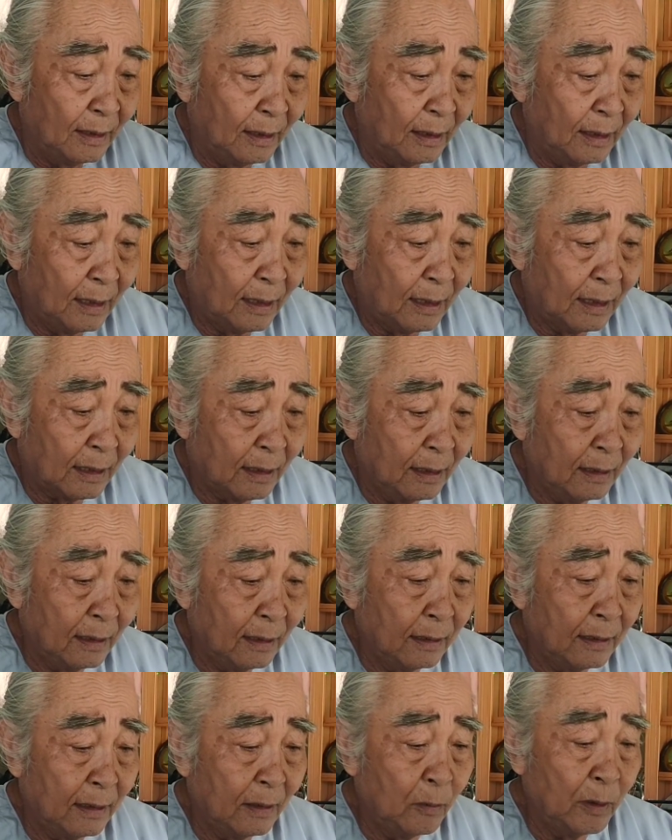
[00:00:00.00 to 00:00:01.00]
thì à,
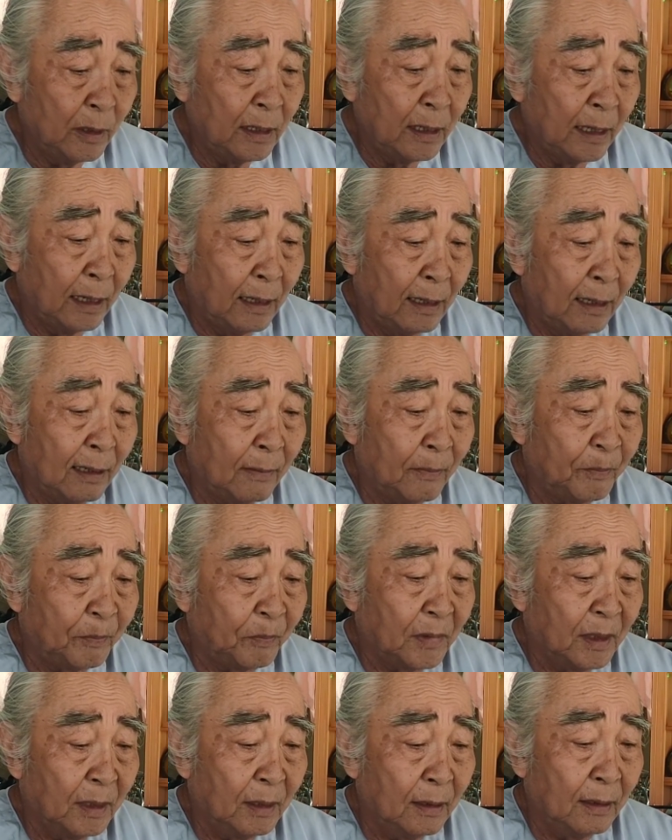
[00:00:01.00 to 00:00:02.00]
kính thưa với quý vị đó
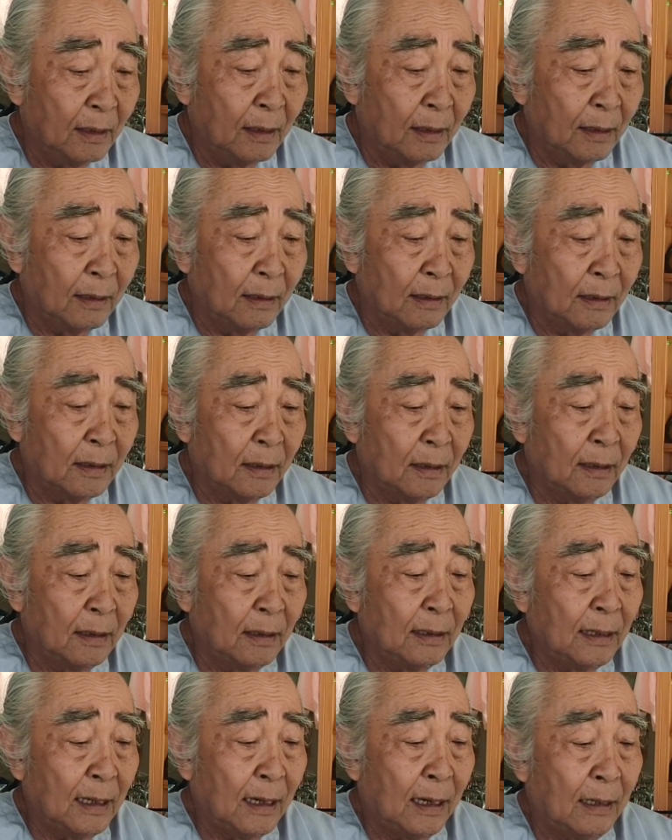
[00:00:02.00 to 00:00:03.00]
thì từ xưa
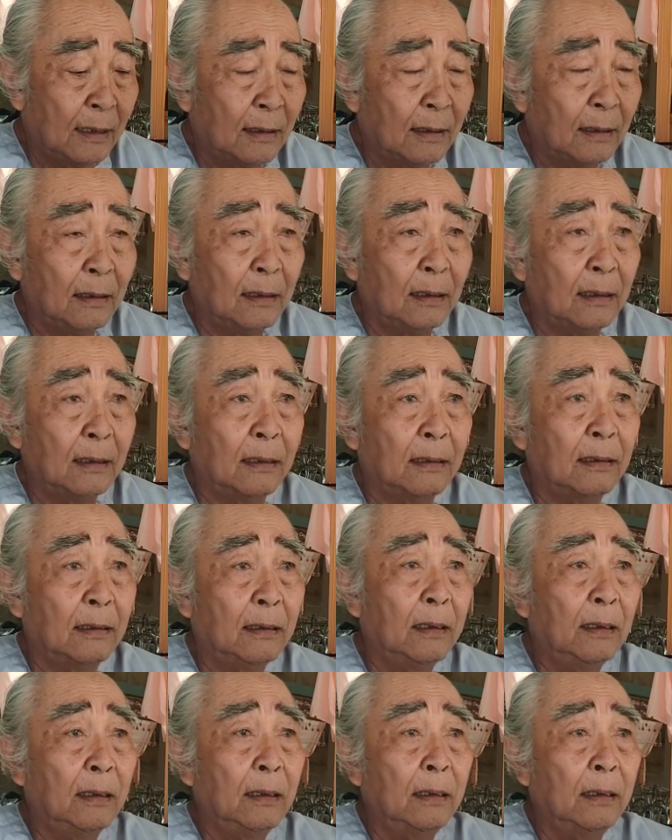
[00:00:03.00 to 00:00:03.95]
đến giờ thì à,